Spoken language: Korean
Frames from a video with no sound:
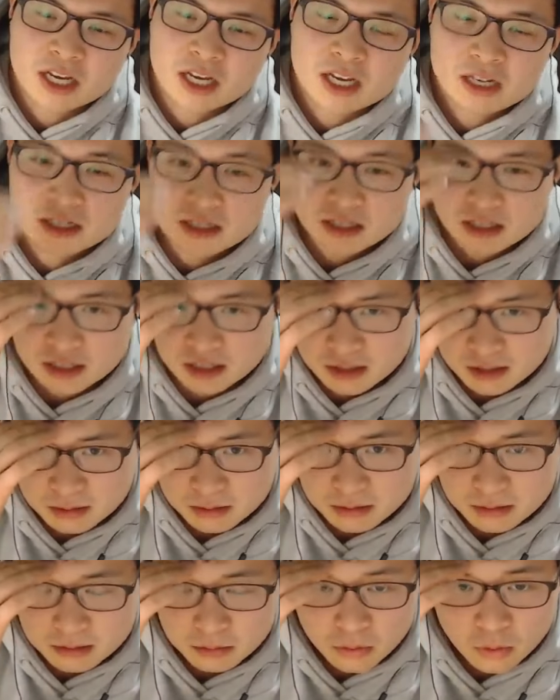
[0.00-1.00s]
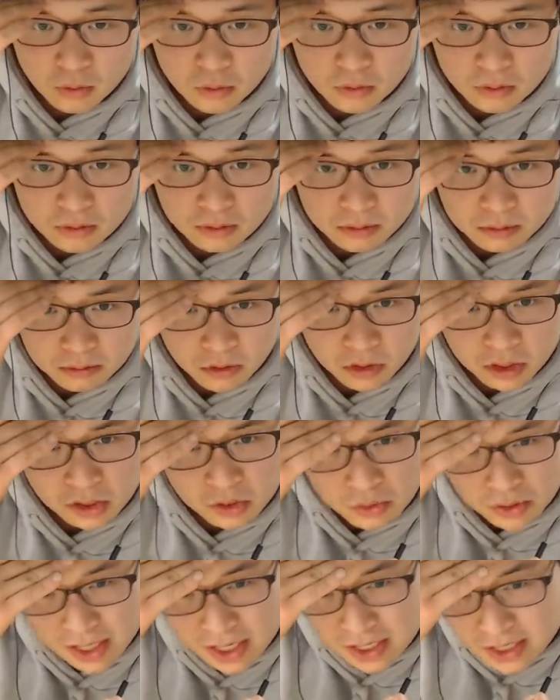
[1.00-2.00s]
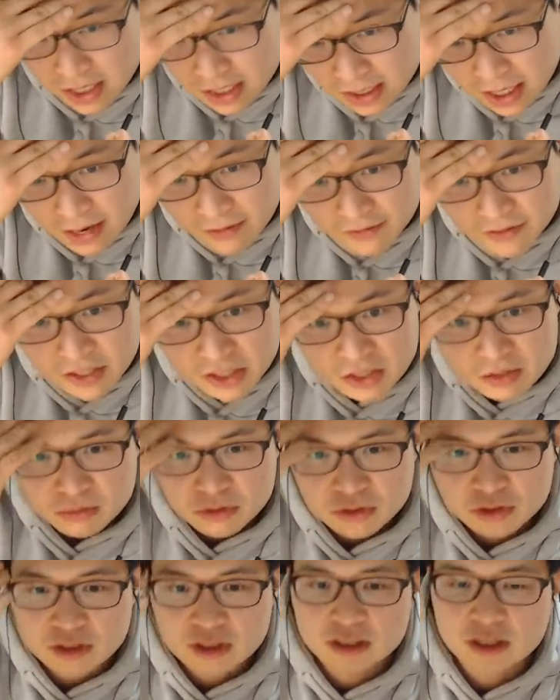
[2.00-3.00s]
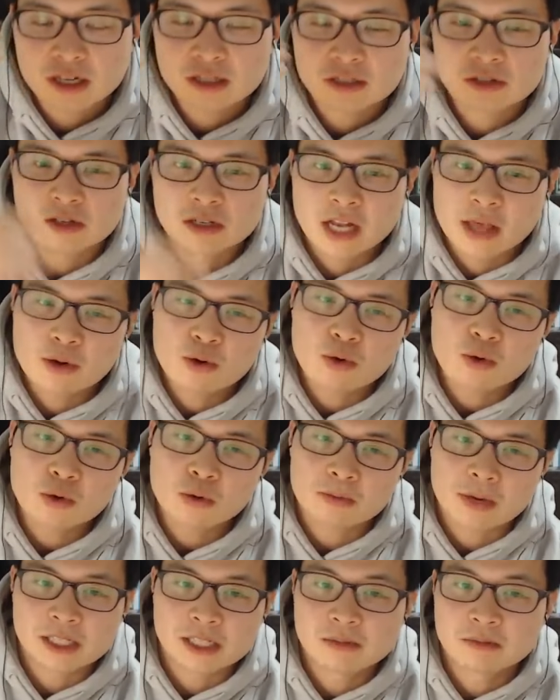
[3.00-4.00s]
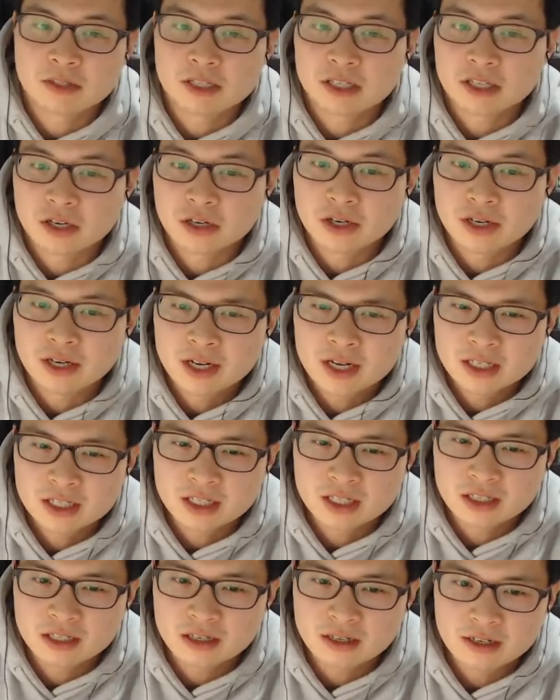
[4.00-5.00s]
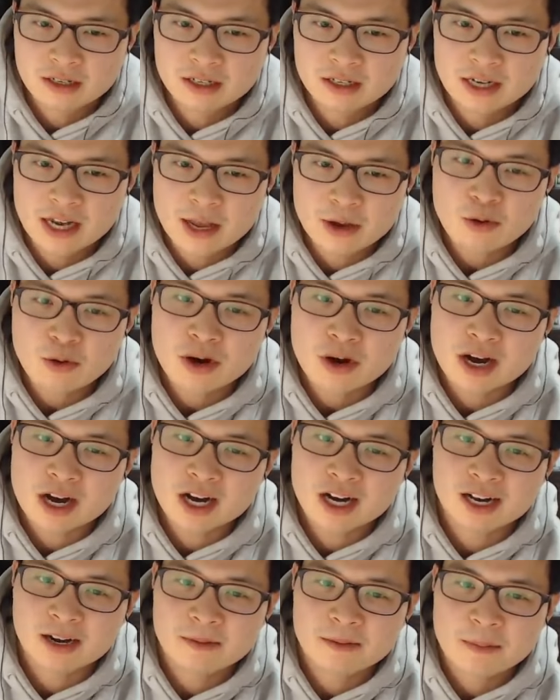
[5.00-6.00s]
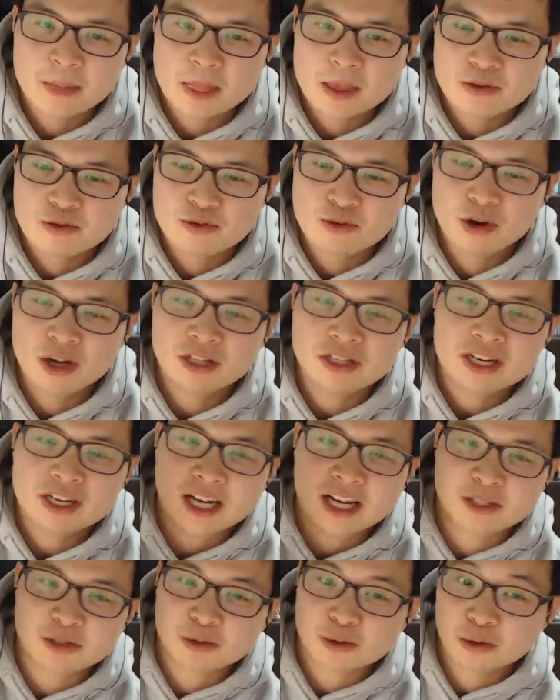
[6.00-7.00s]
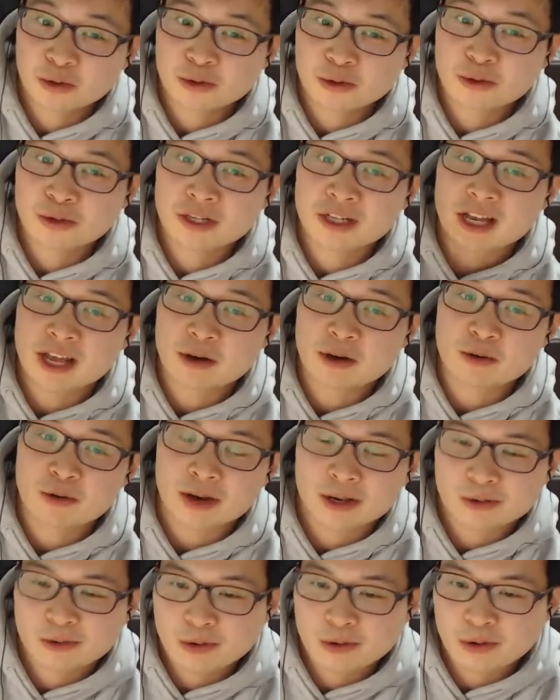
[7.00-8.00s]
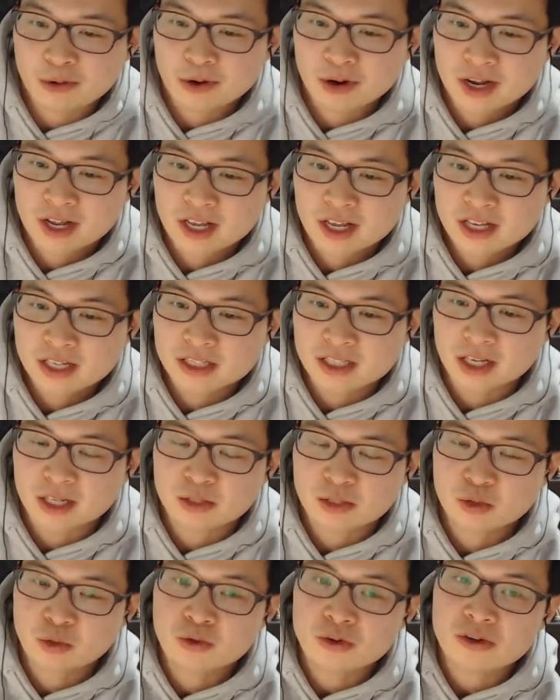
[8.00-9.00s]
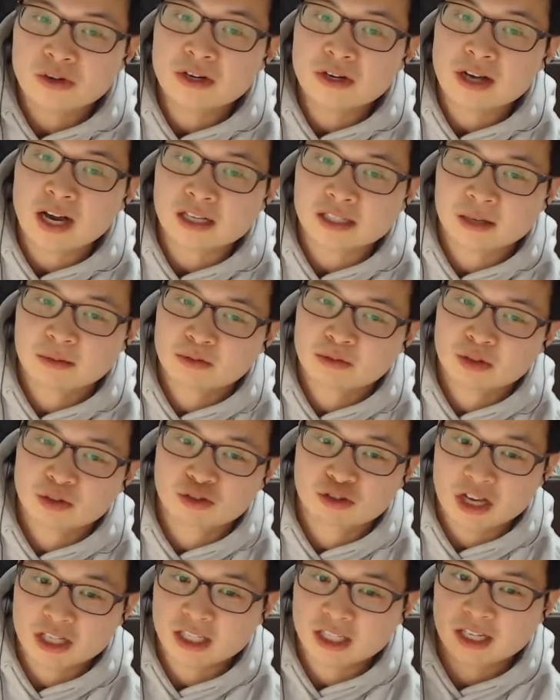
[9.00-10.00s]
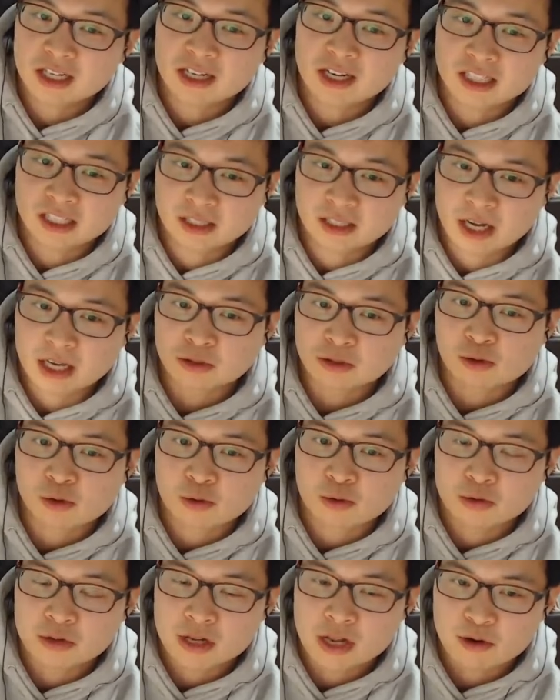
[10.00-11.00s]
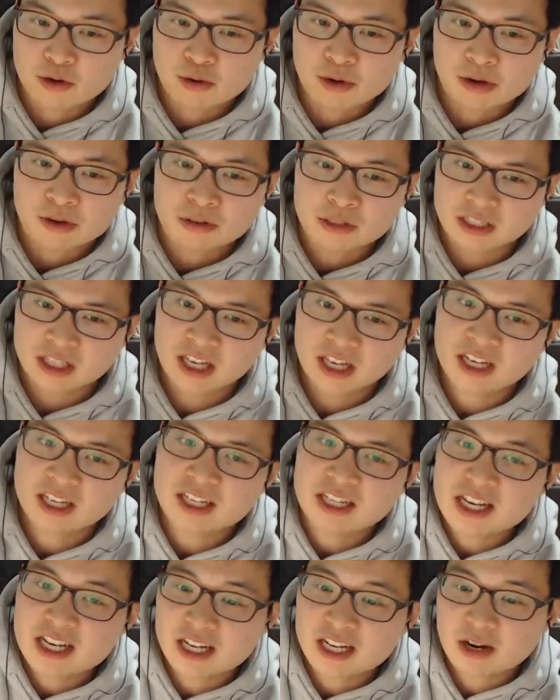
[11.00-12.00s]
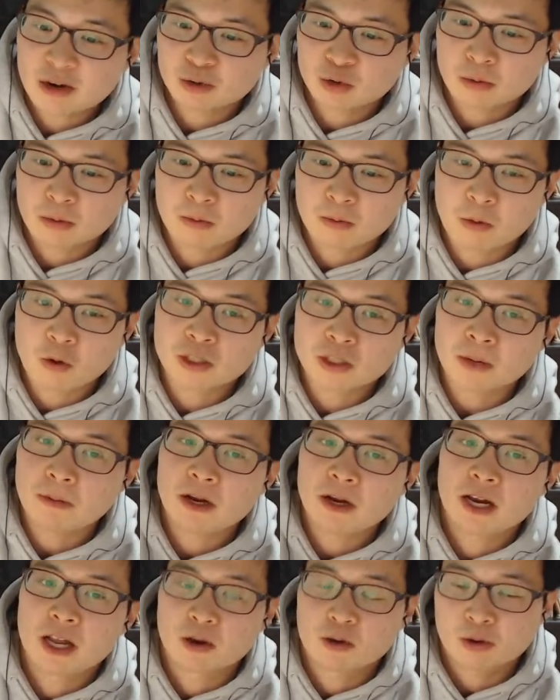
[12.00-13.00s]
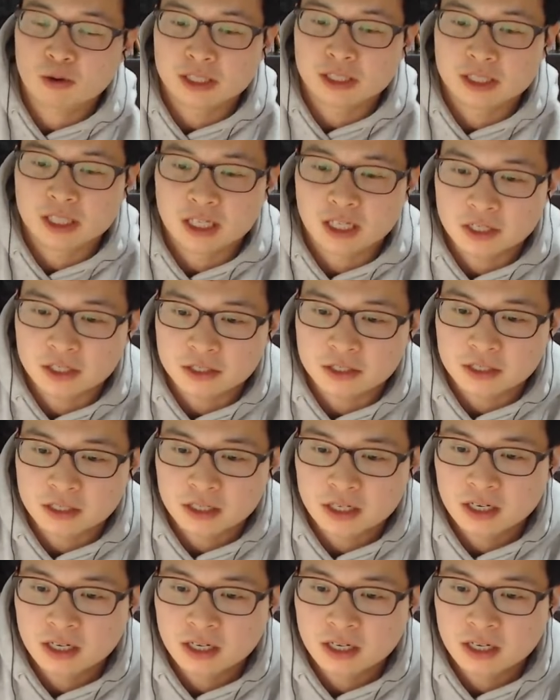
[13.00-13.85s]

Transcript: 잘 뭐, 머릿속에 상상이 잘 안 되시는 분들에 따라서 레고 말씀드릴게요. 그 레고가 유아들이 가지고 놀고 있는 레고가 있고 이제 초등학생부터 중학생까지 가지고 노는 레고가 있고 그 테크닉이라고 좀 복잡한 레고가 있잖아요.